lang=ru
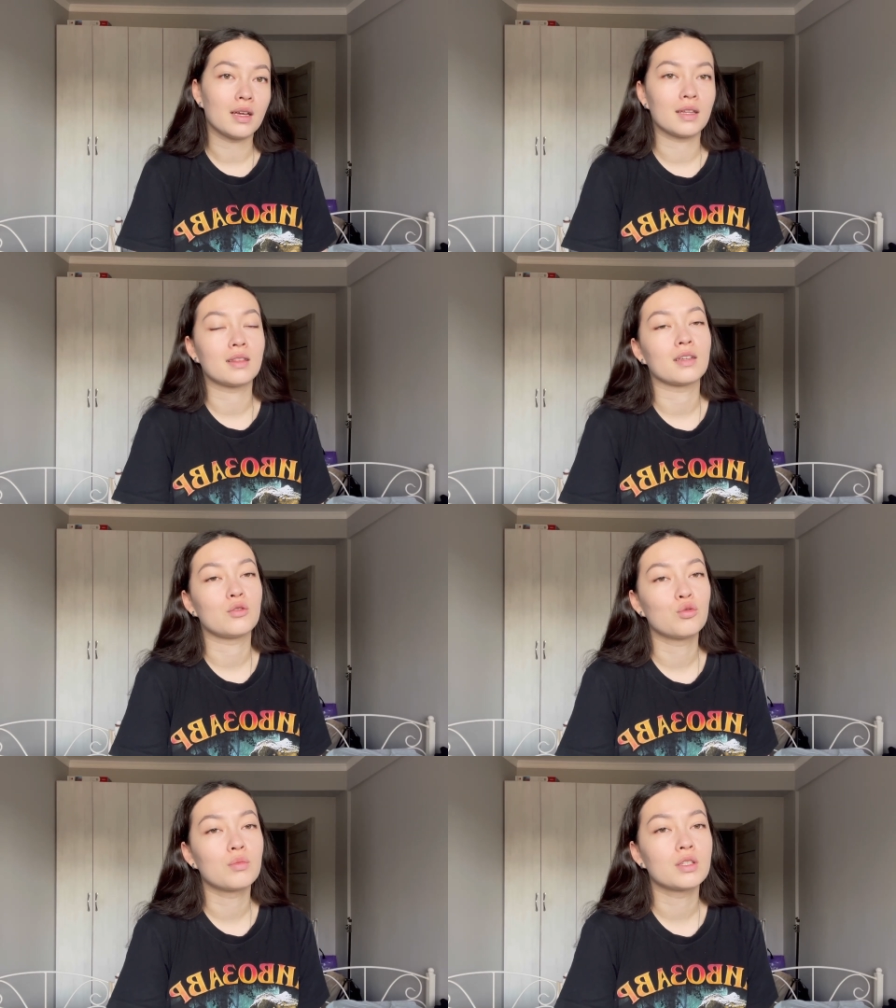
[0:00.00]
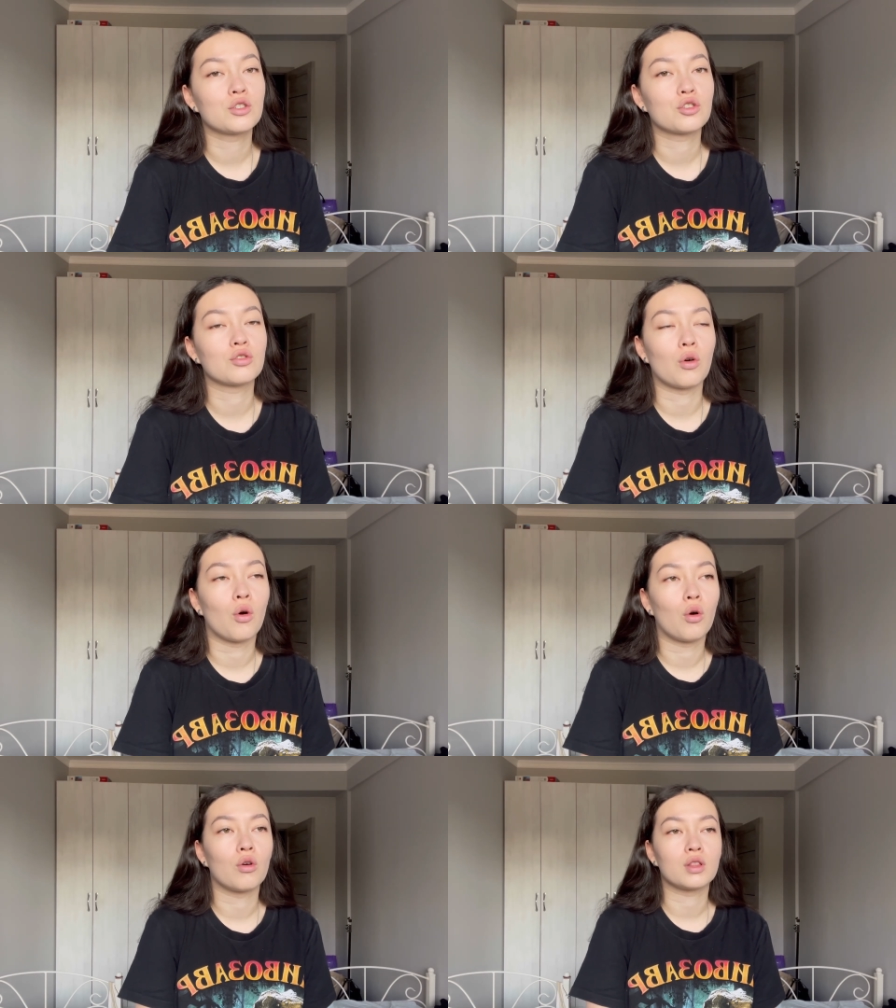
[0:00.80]
— это думать,
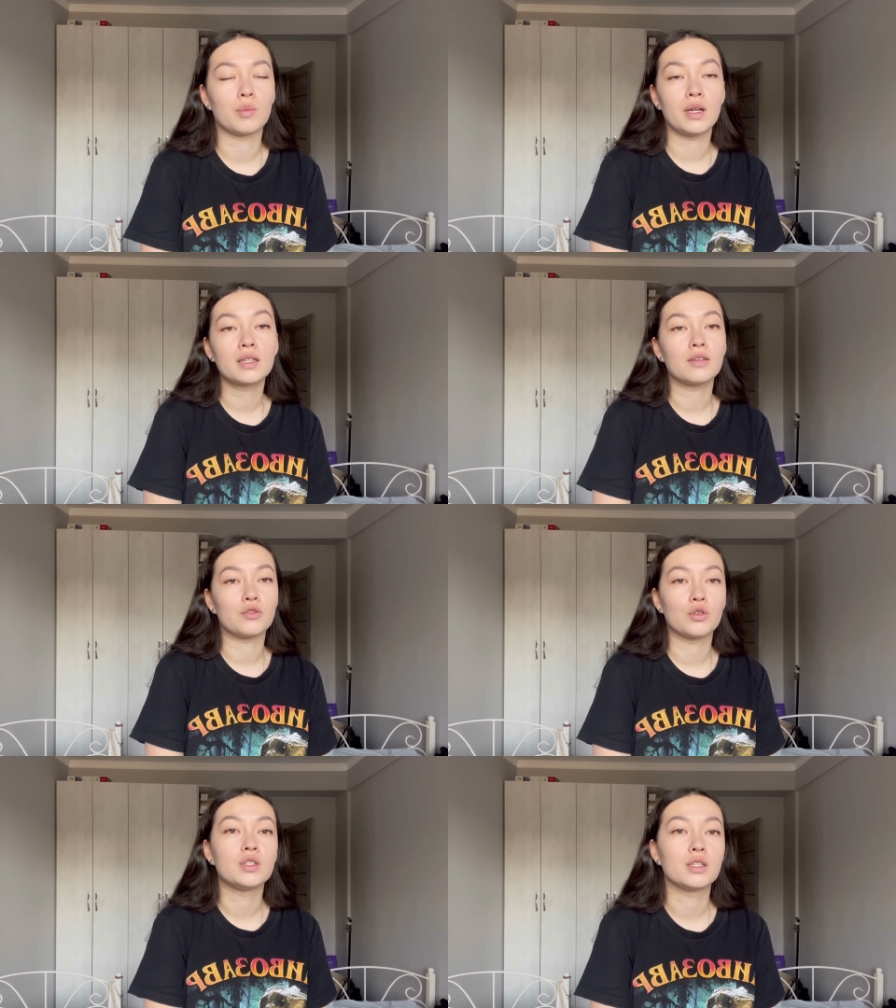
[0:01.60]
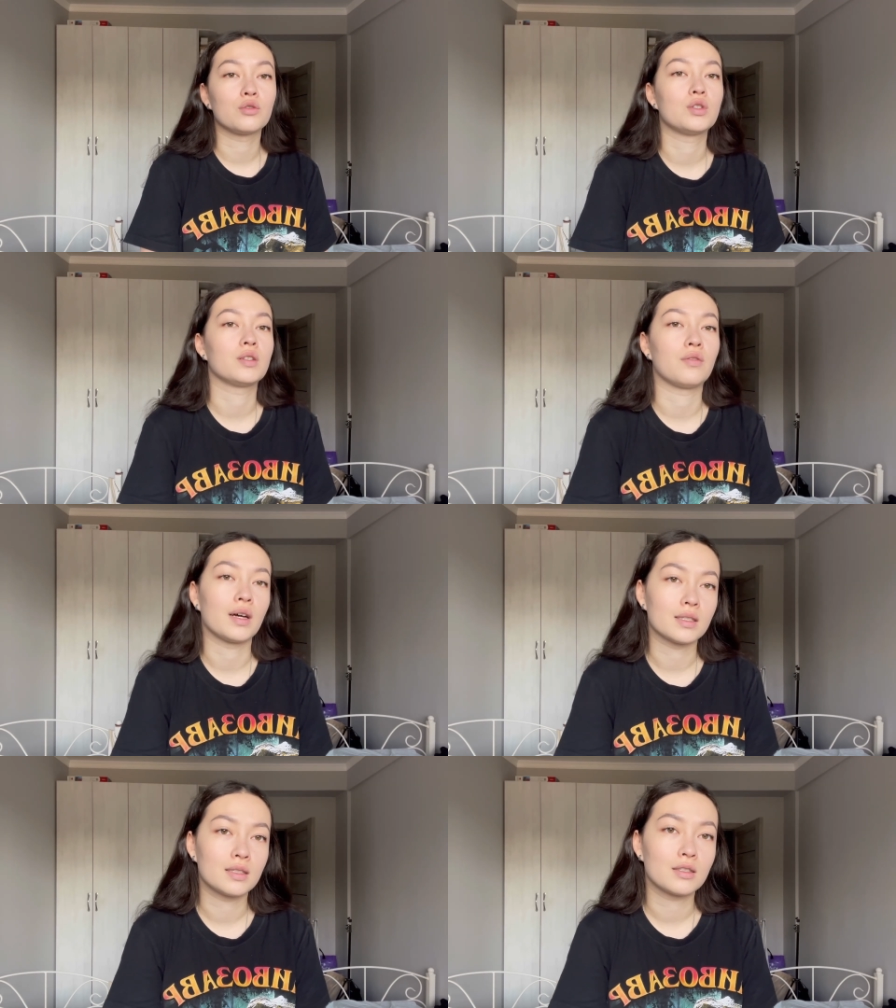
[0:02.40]
что таблетки все делают за
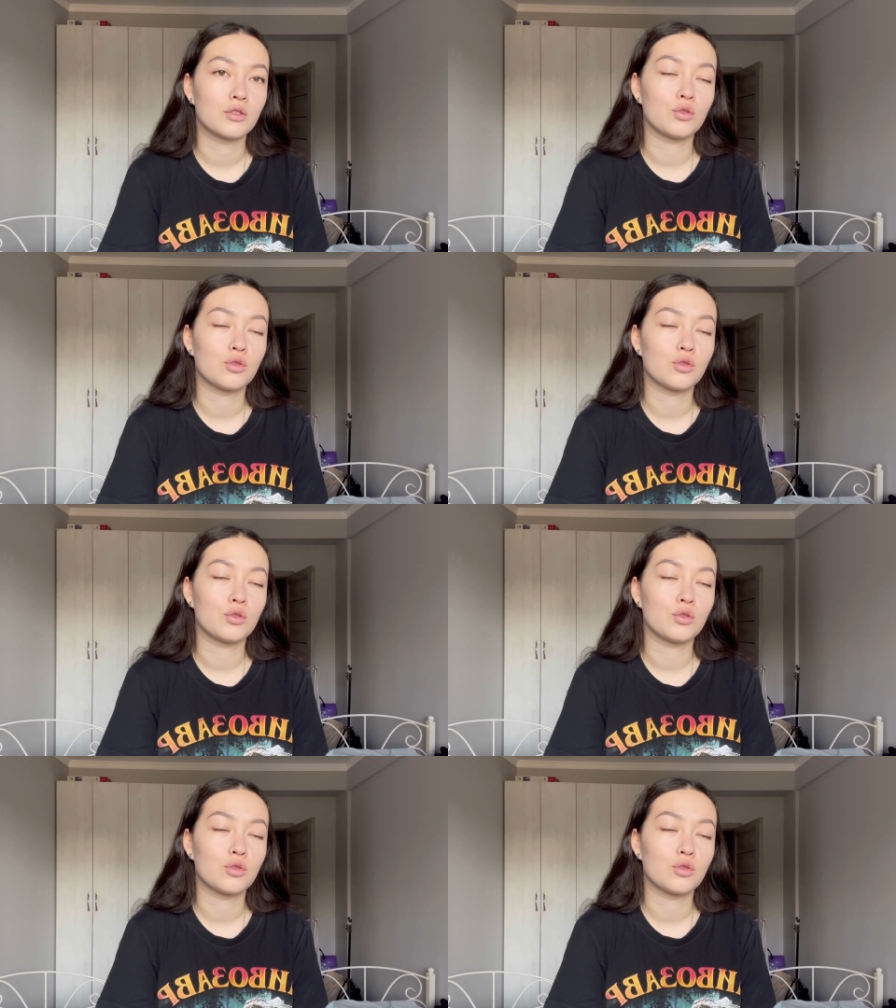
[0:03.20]
вас.